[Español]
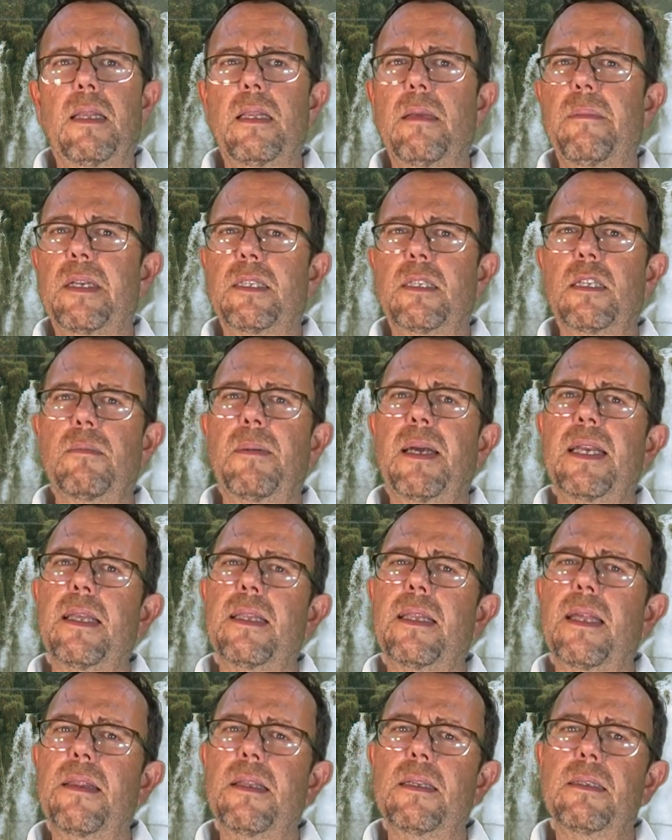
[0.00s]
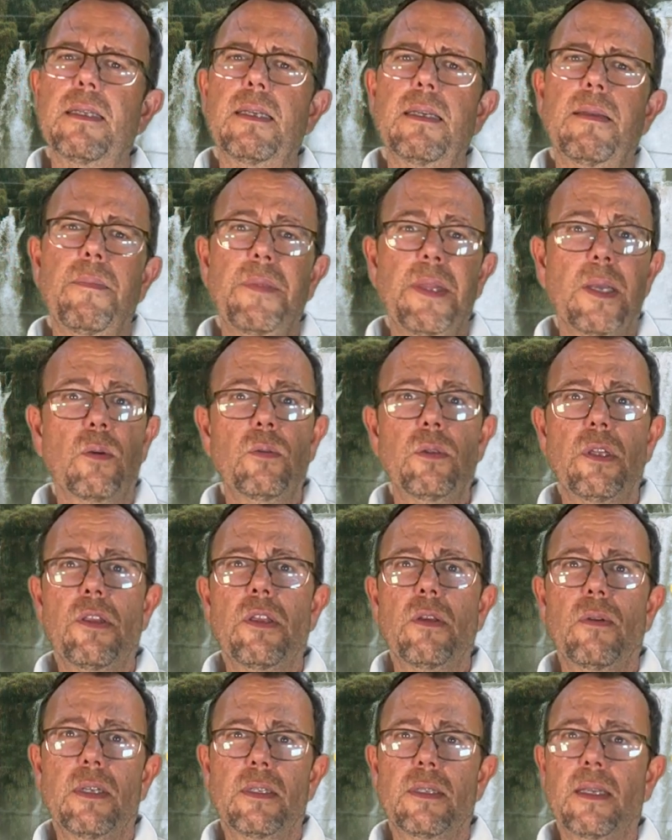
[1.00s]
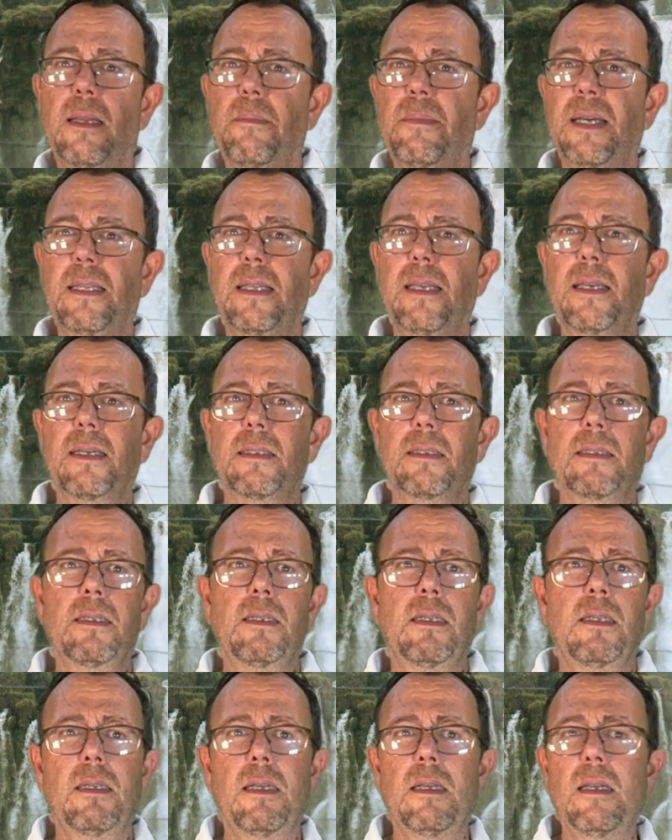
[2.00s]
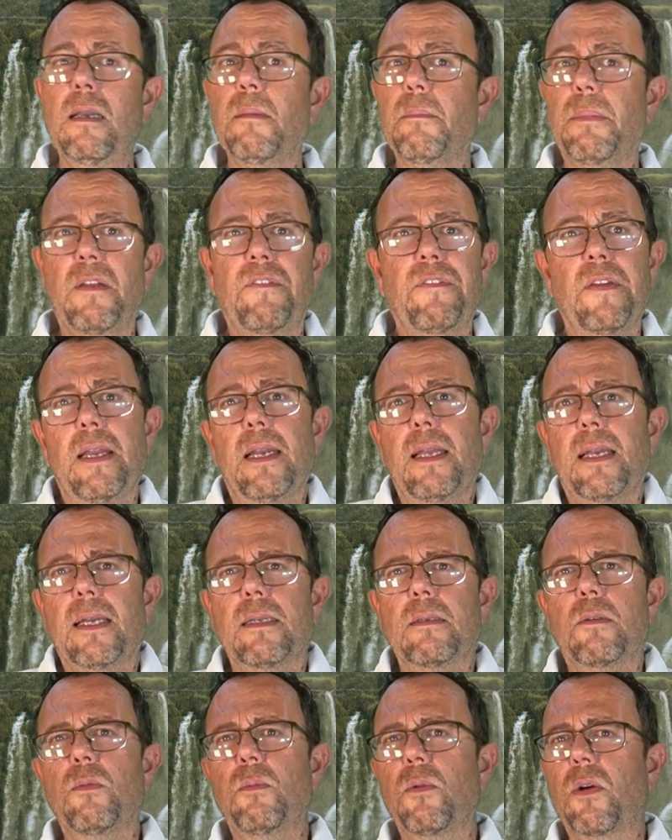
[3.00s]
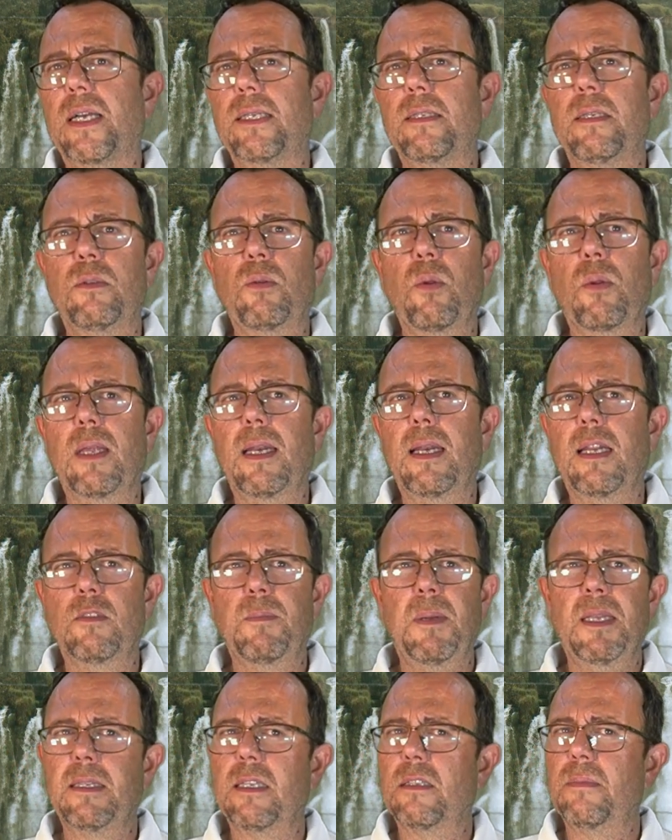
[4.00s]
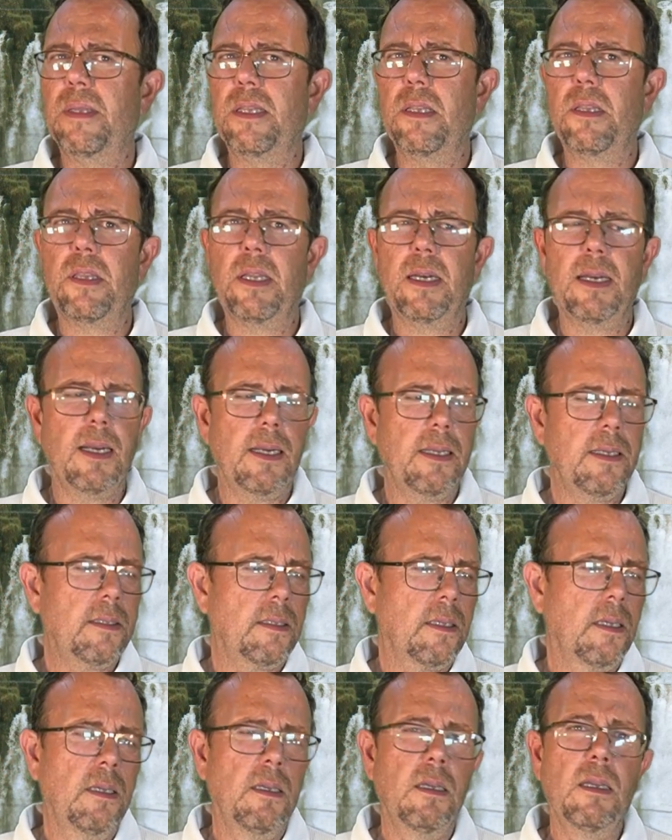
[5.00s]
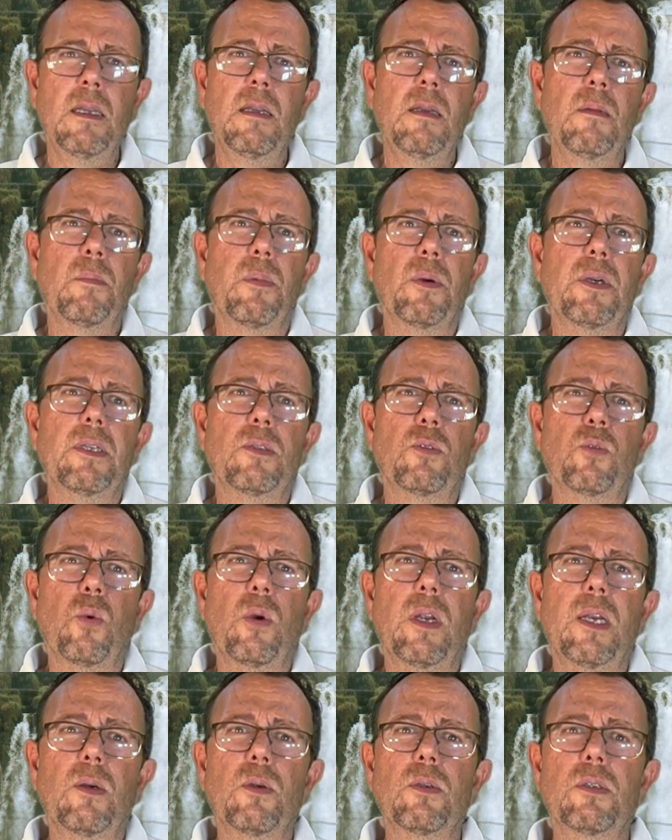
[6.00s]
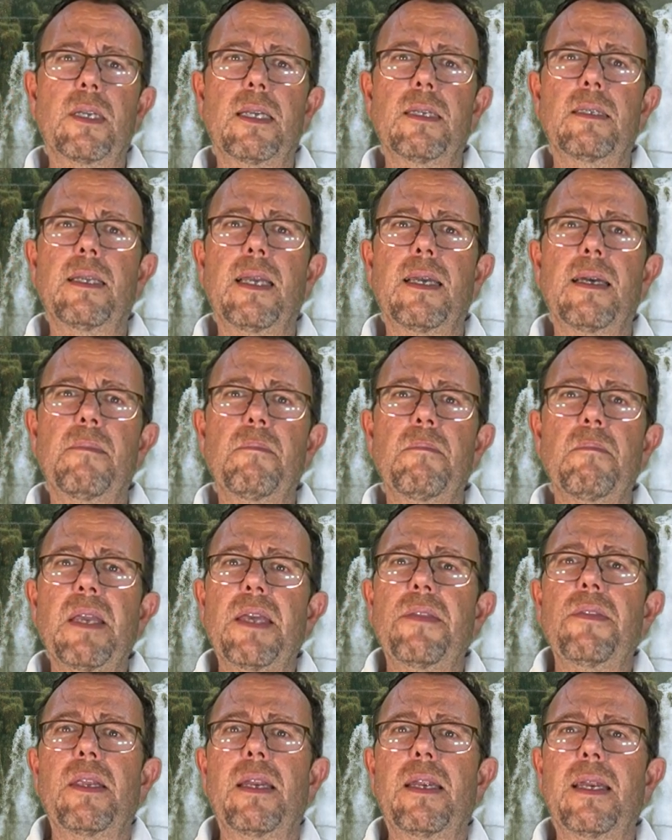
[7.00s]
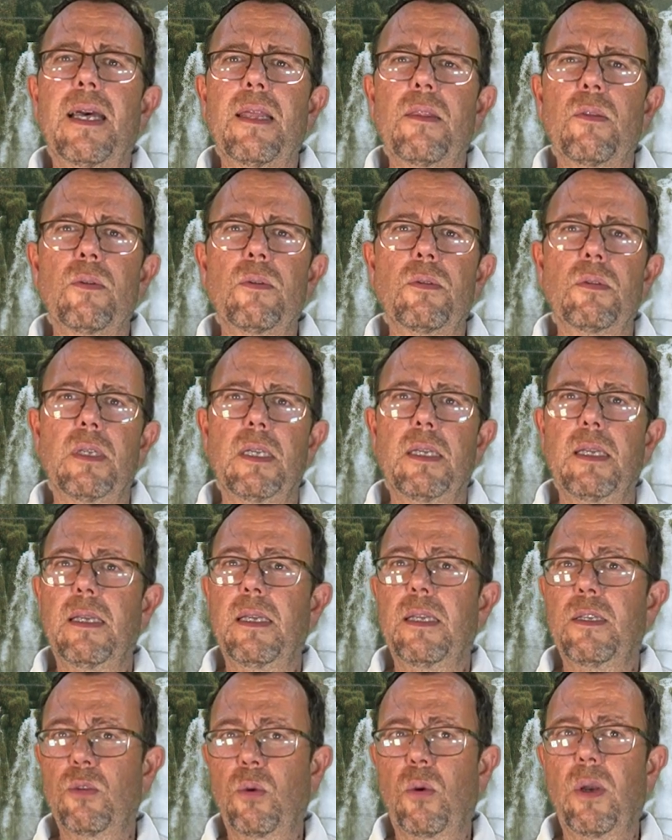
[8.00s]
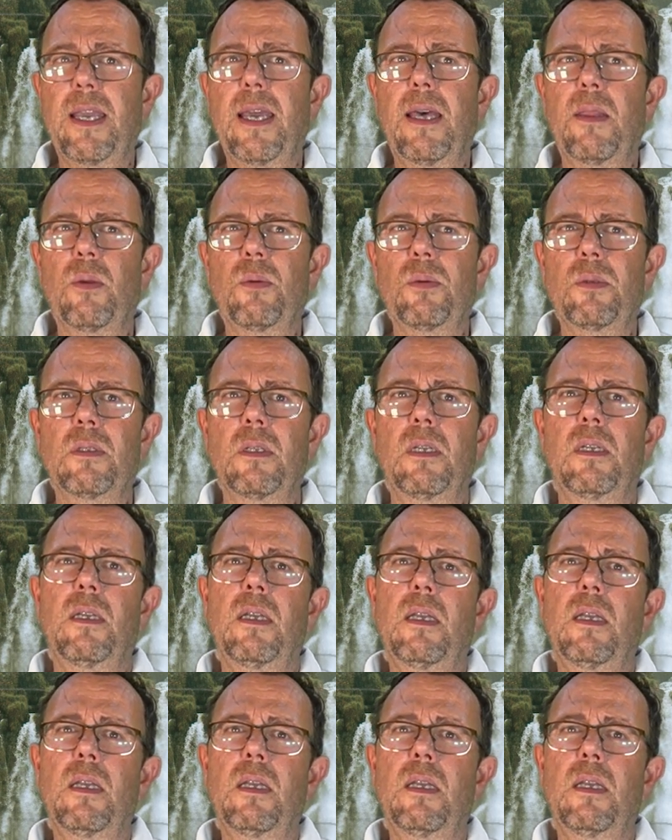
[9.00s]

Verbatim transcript: diversas variedades de, condiciones climáticas. Prefiere, como casi todas las plantas medicinales, pues suelos que sean bien drenados y soleados,